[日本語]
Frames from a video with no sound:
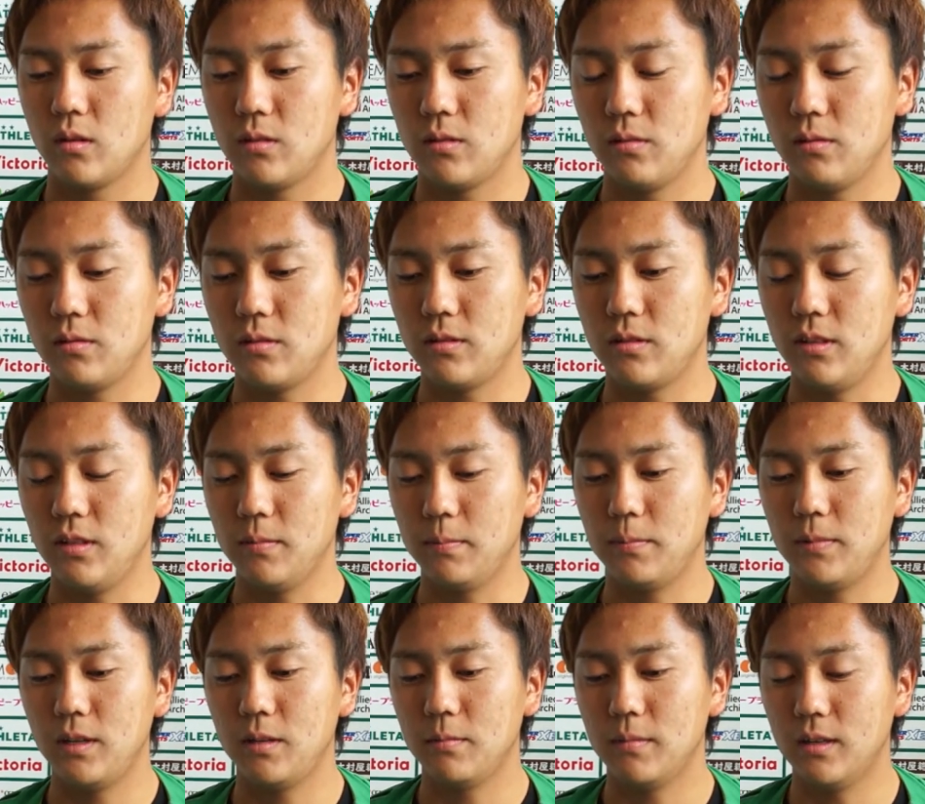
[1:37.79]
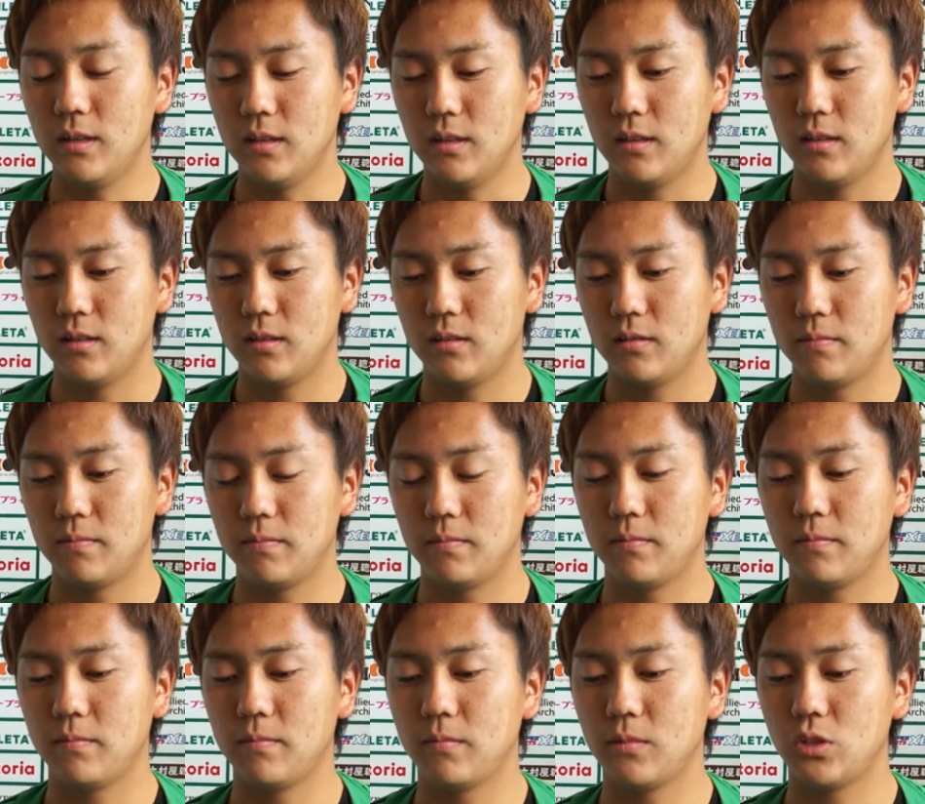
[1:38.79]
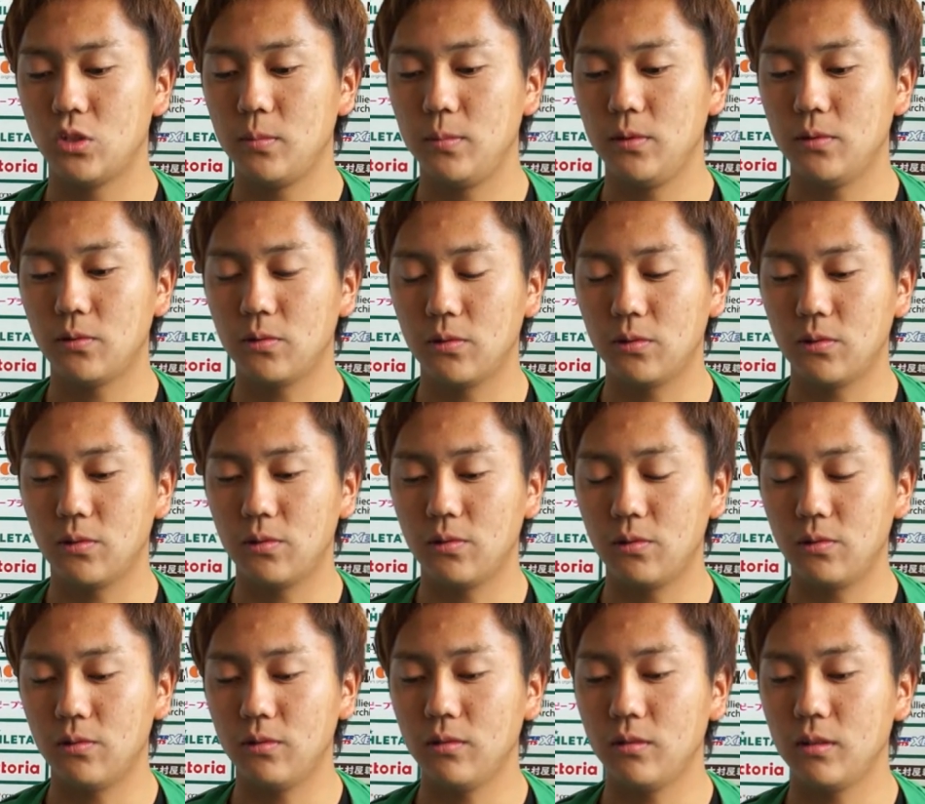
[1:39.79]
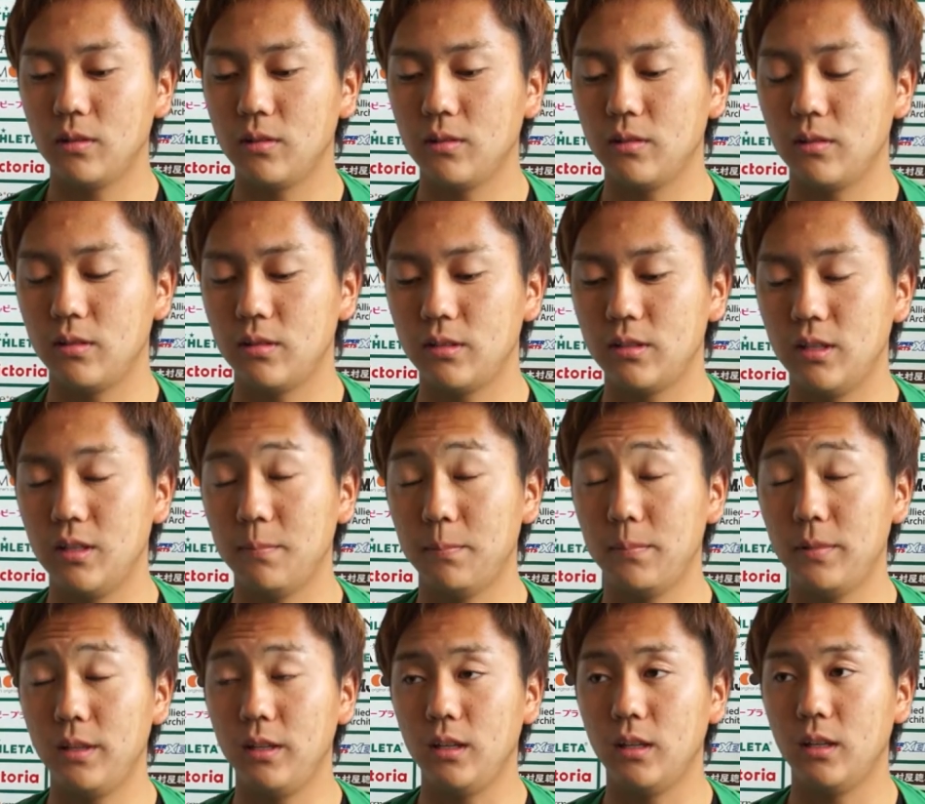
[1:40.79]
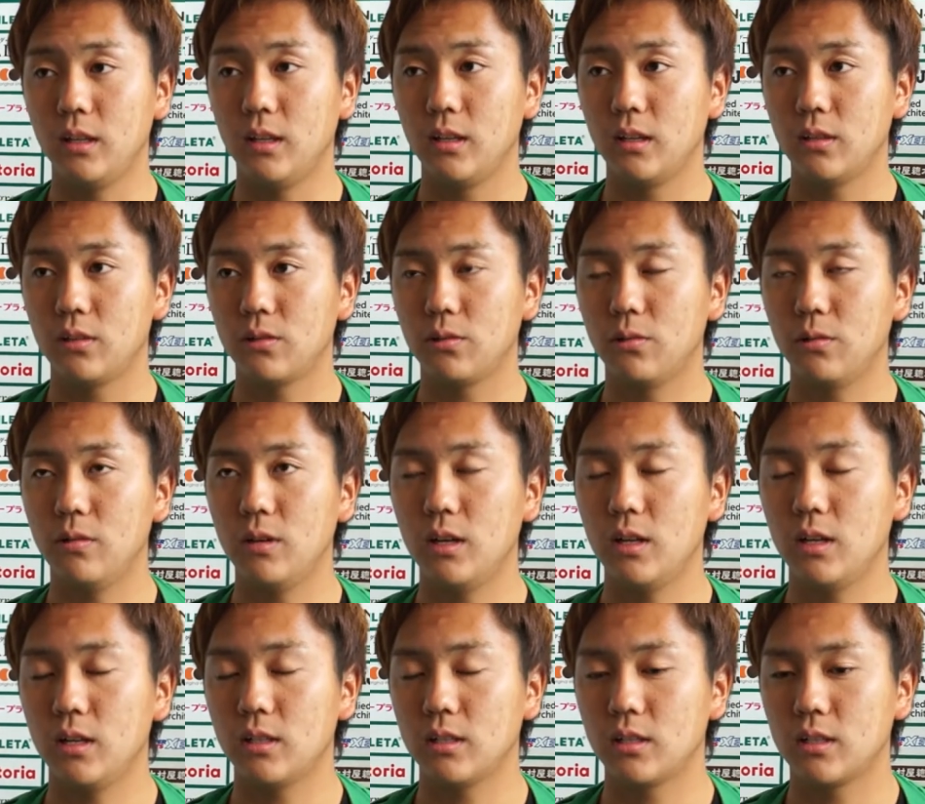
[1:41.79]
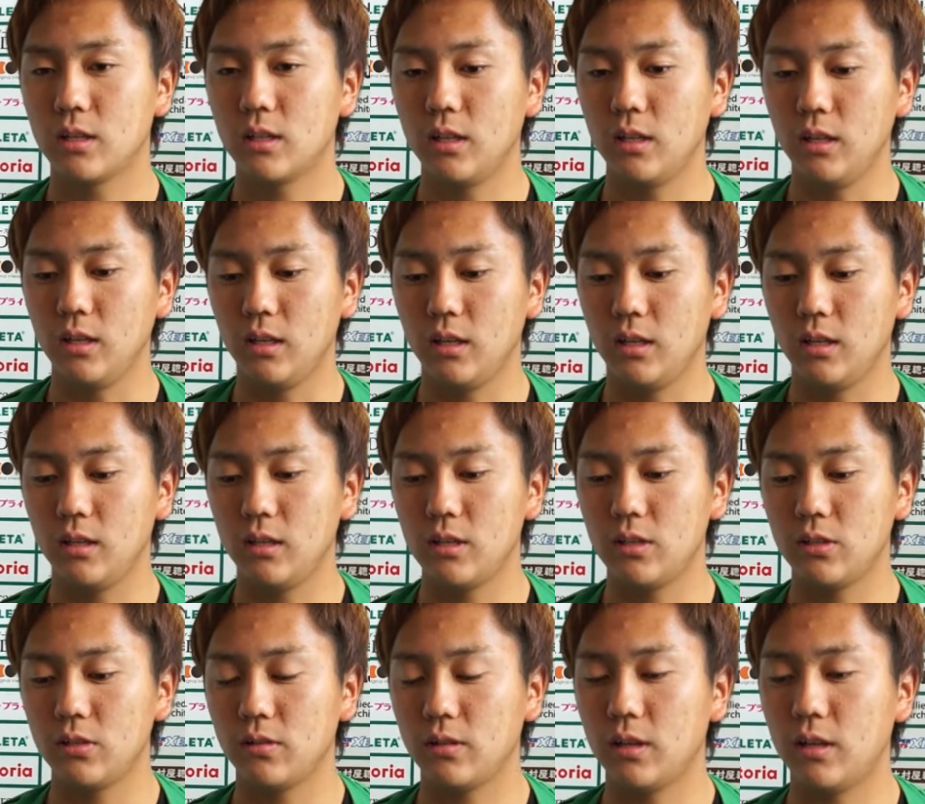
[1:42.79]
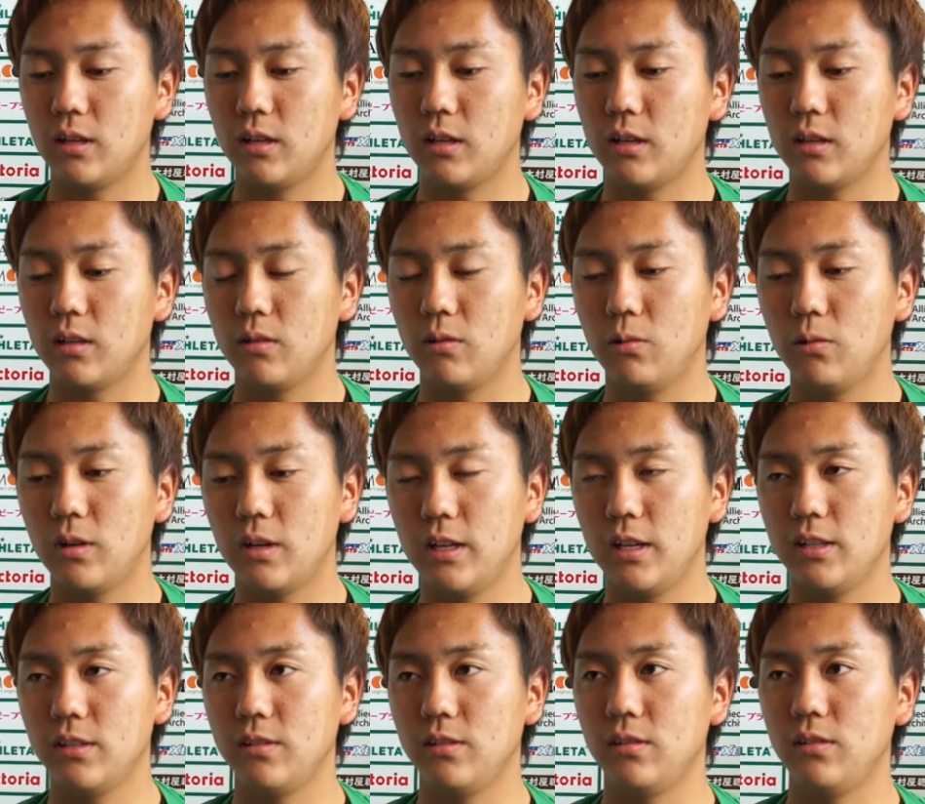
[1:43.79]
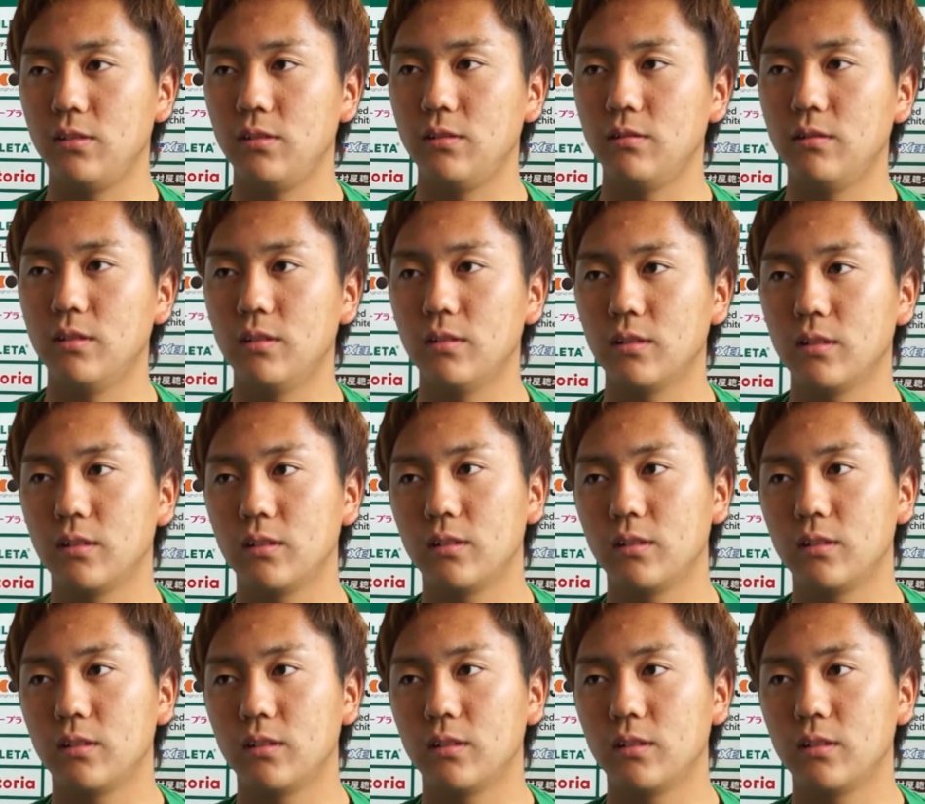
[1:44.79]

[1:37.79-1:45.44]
そうですねやっぱりまあ守備のところですねやっぱりそこはしっかり練習からオーガナイズっていうのを